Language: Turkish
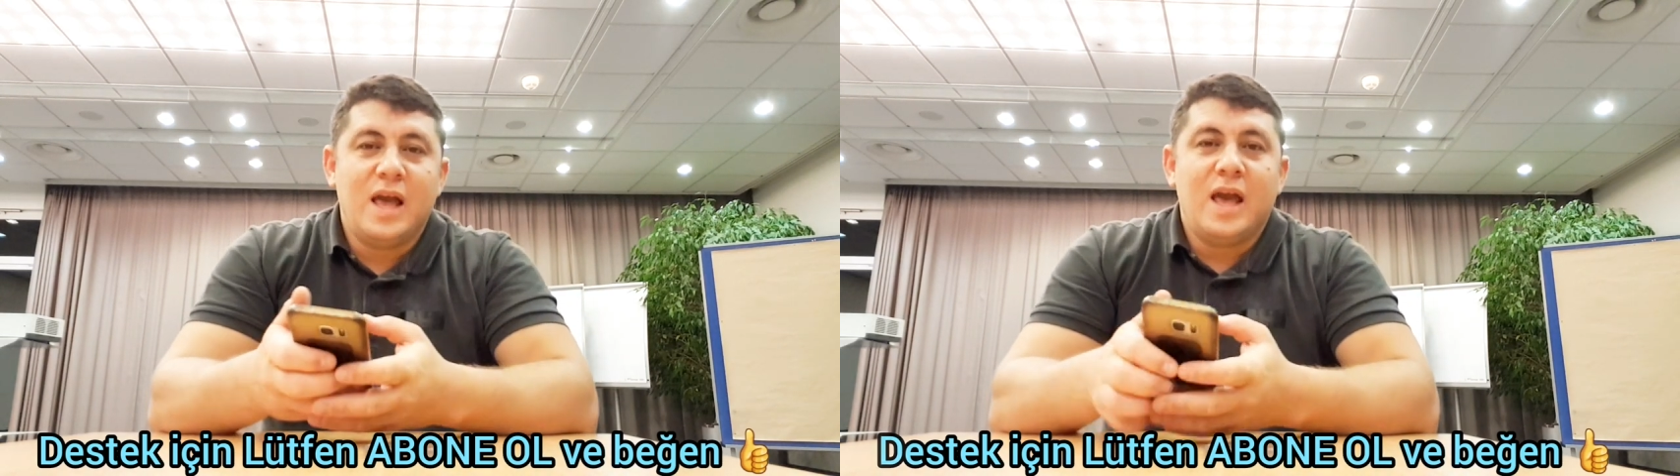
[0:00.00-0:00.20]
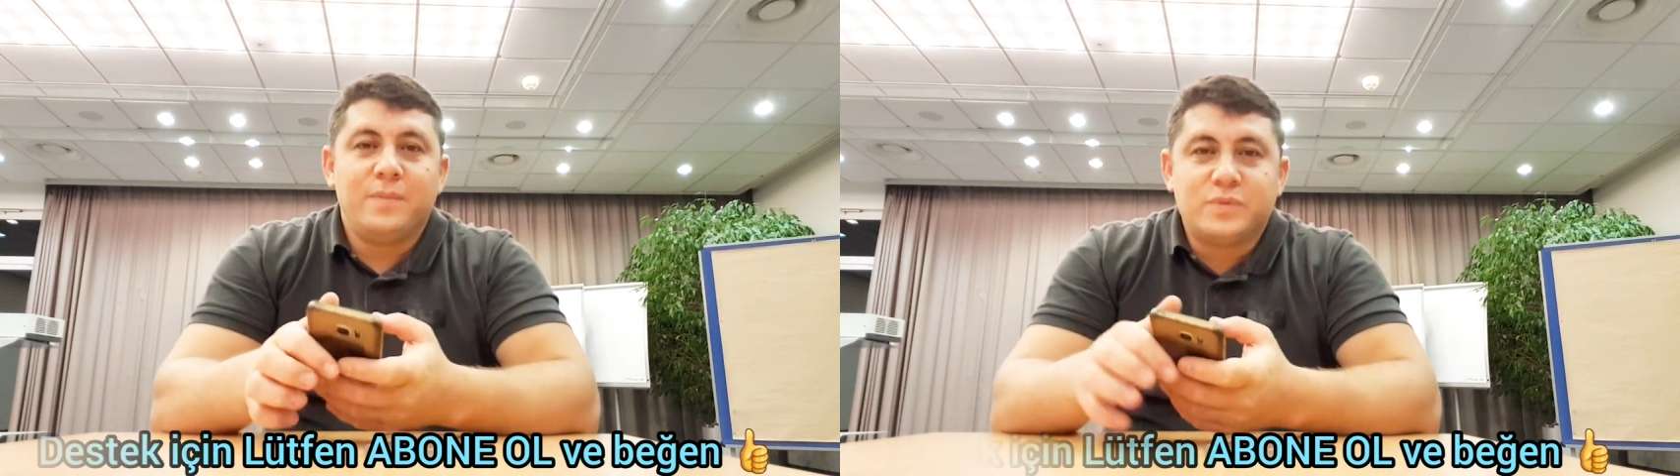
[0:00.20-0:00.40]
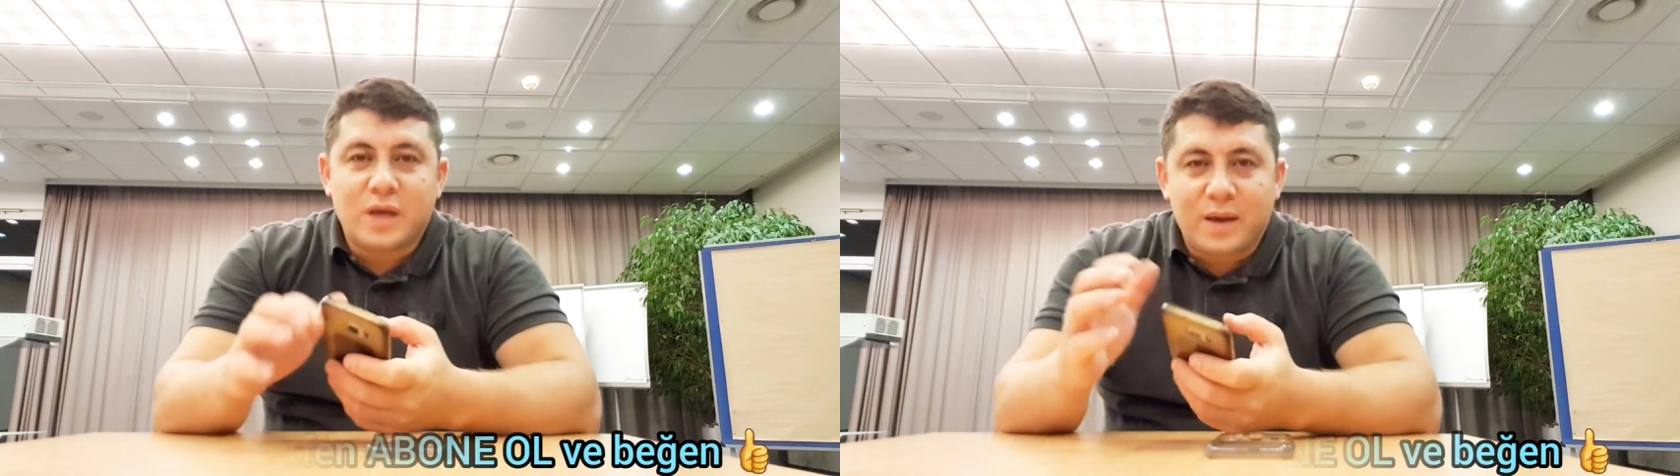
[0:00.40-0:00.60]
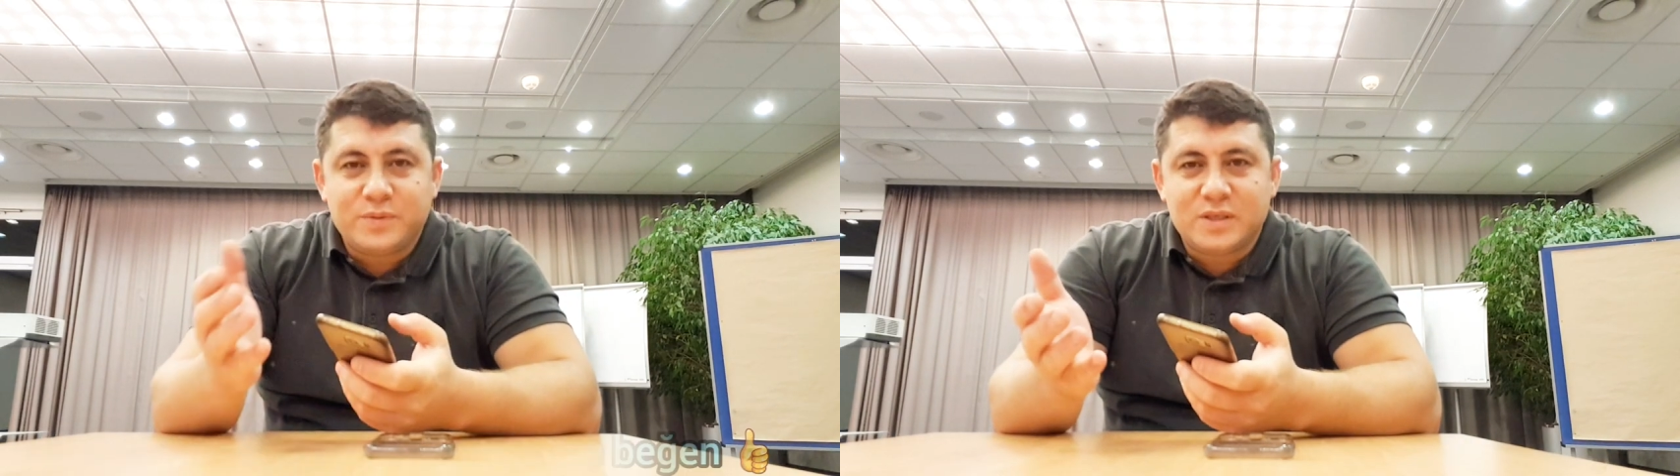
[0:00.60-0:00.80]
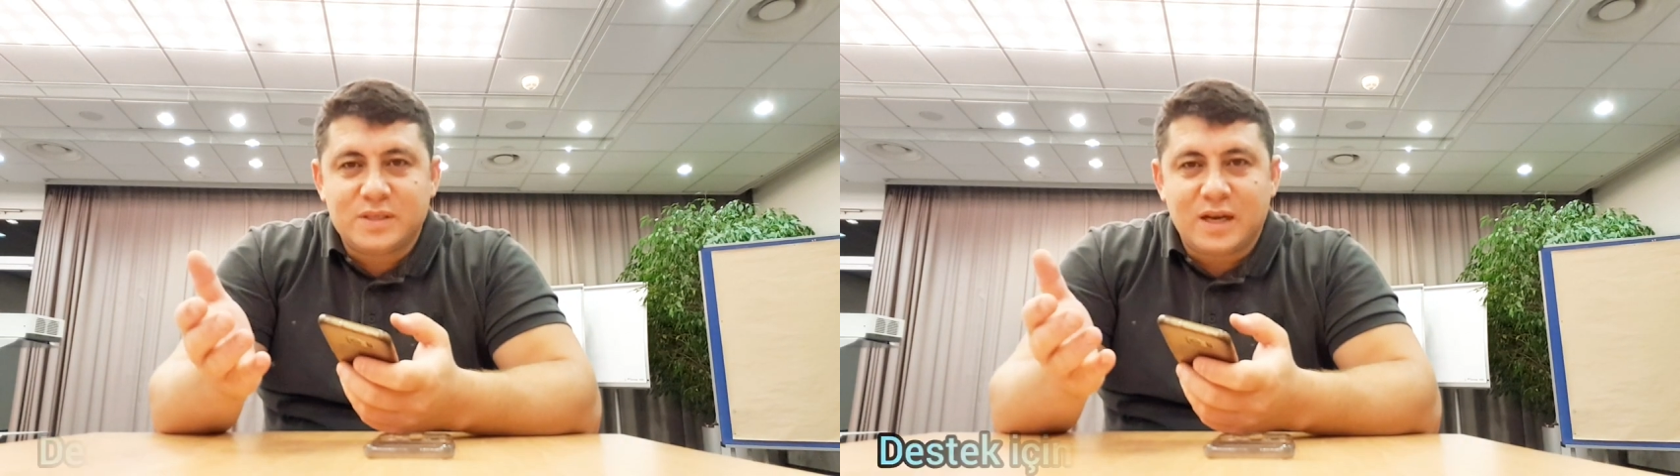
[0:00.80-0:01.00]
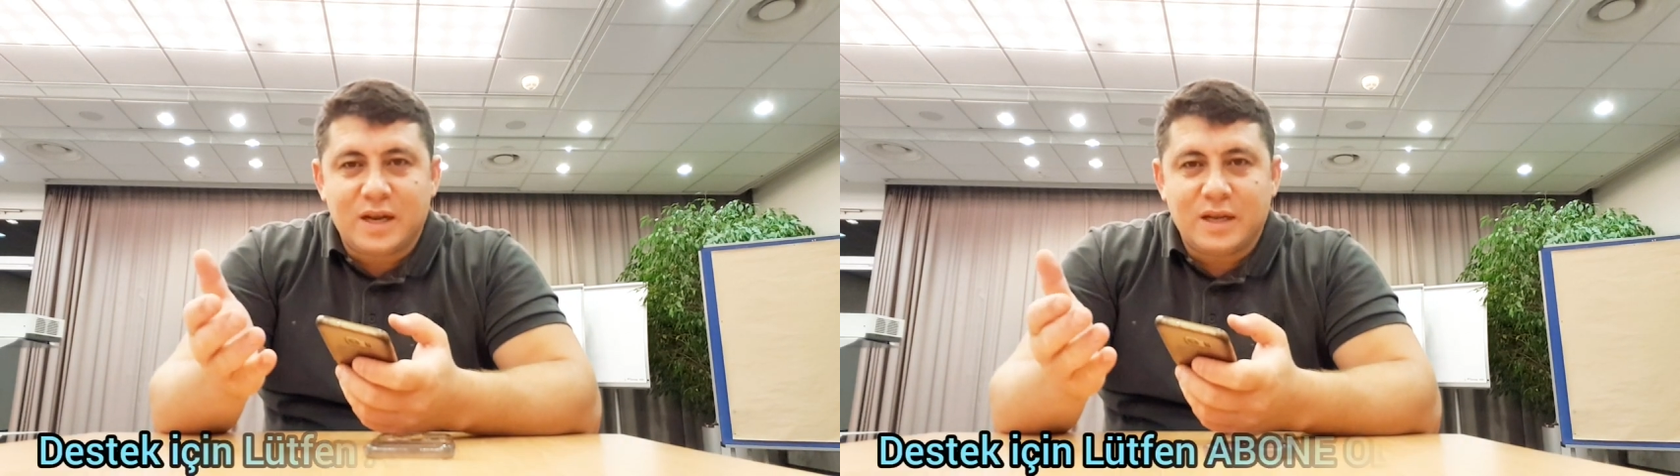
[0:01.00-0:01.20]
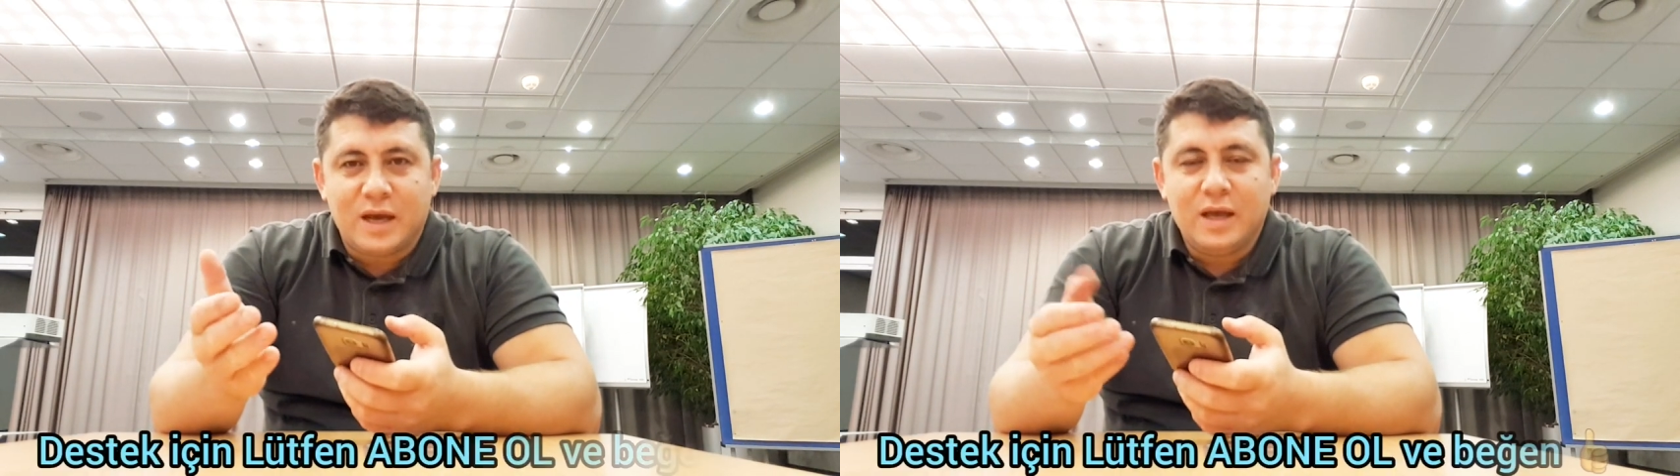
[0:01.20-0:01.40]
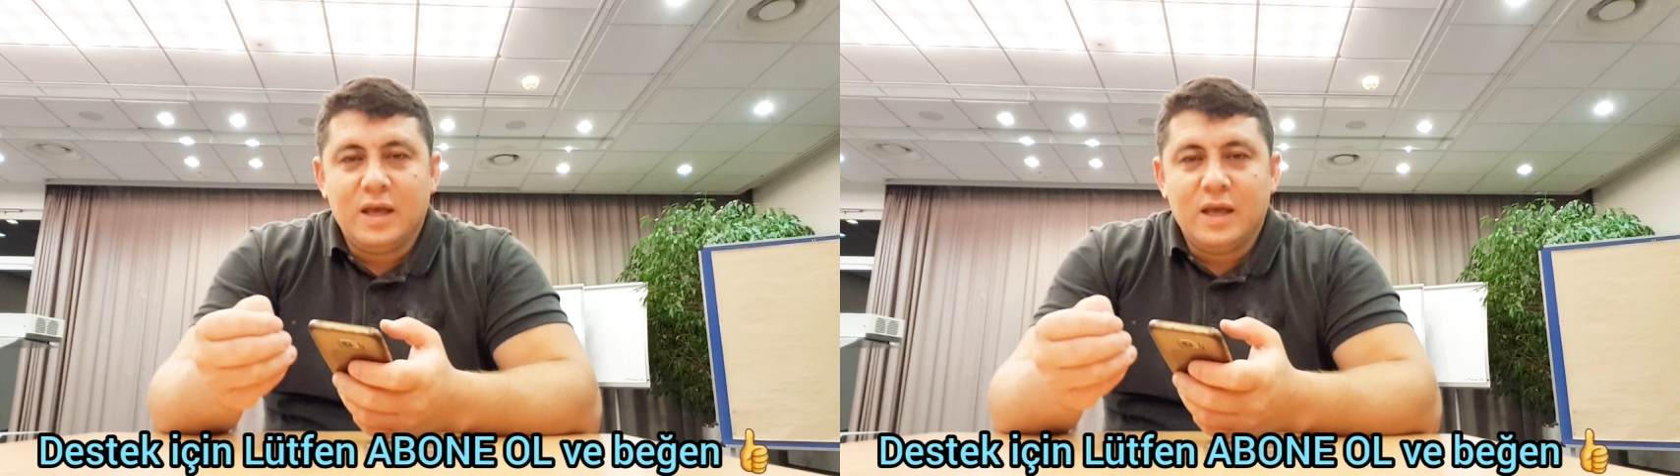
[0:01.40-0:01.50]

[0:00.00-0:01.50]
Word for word: hep sahip çıktılar ya.